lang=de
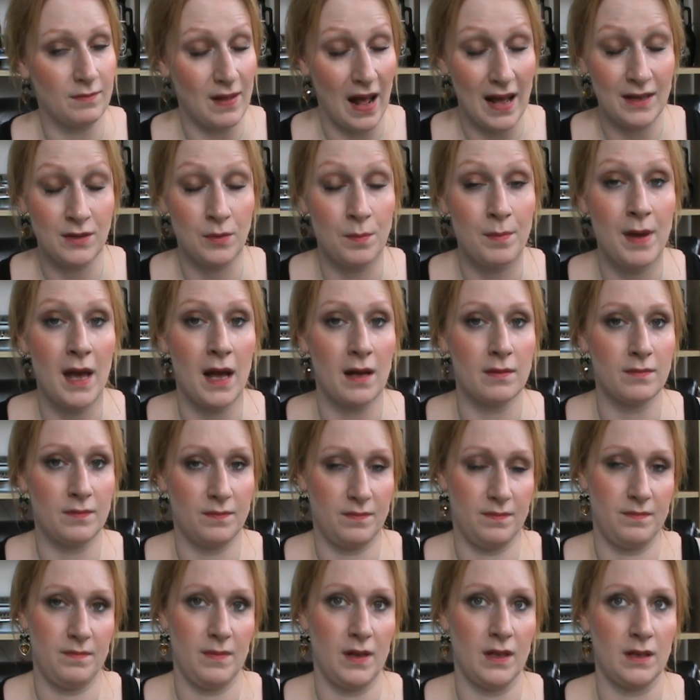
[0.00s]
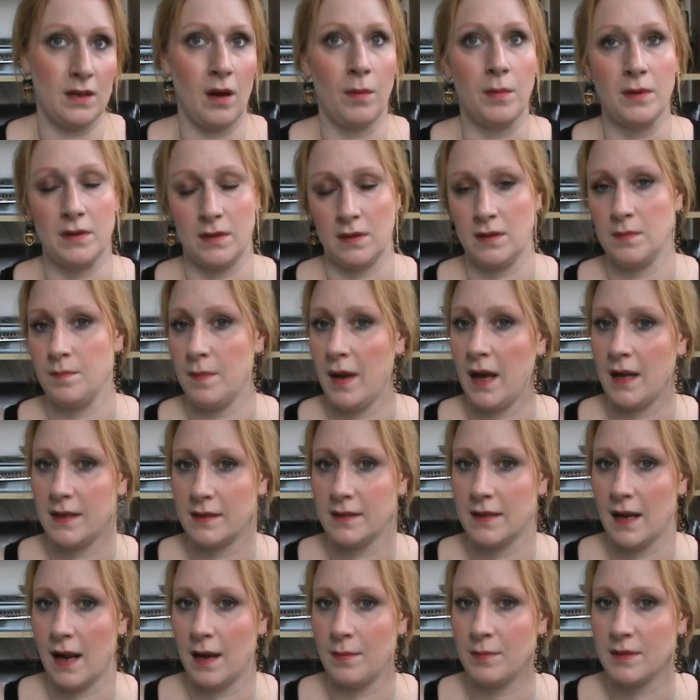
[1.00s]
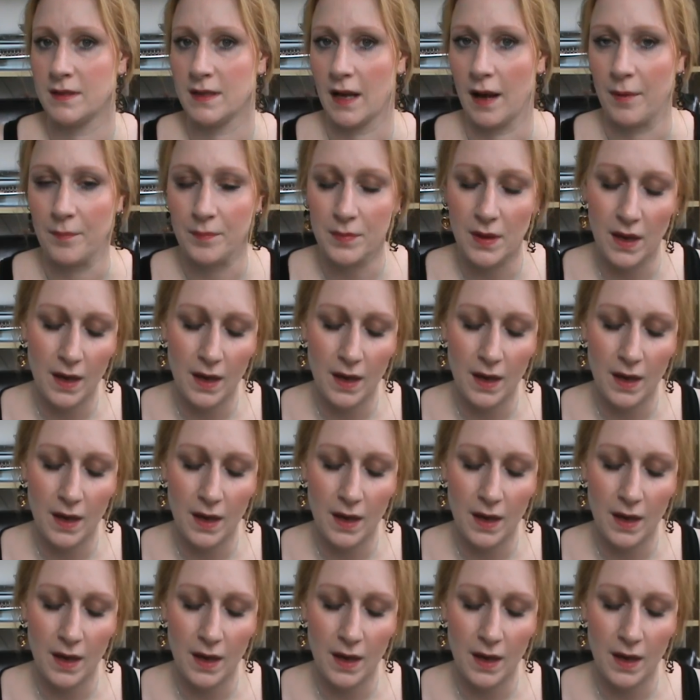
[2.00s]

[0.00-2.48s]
also mehr, ich glaube, es ist mehr als ein halbes Jahr.